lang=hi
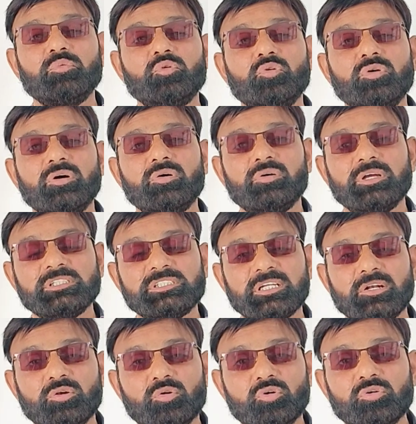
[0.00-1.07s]
आपको
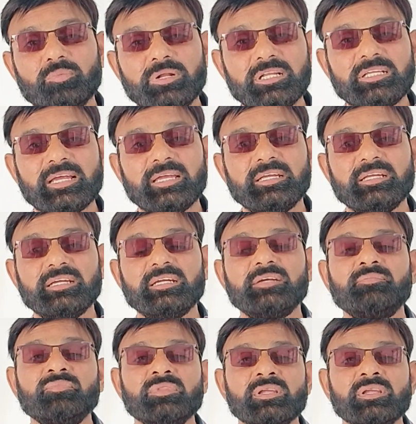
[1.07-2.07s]
ऐसे लोग मिल जाएंगे